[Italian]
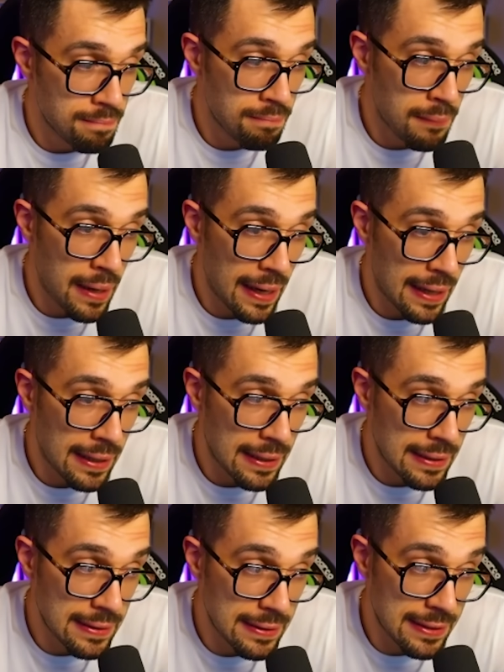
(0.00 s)
ma
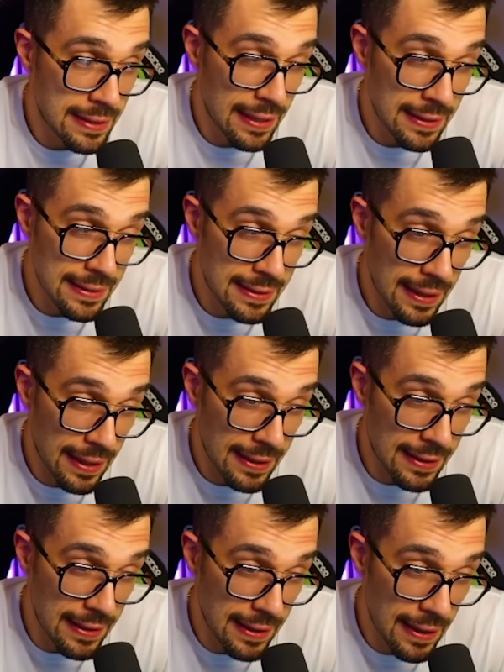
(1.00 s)
già in
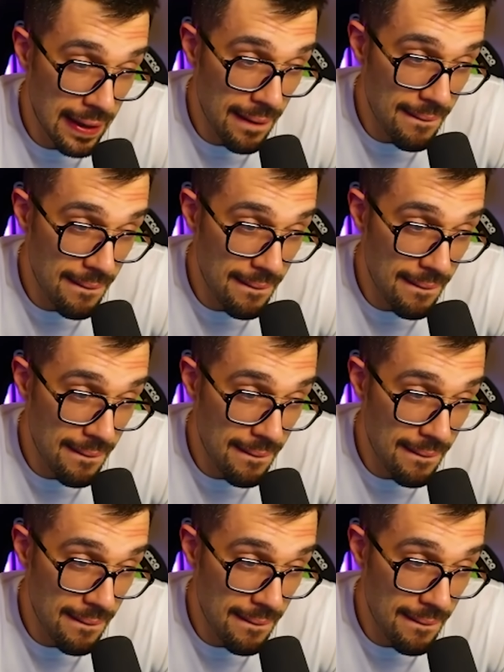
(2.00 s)
TRC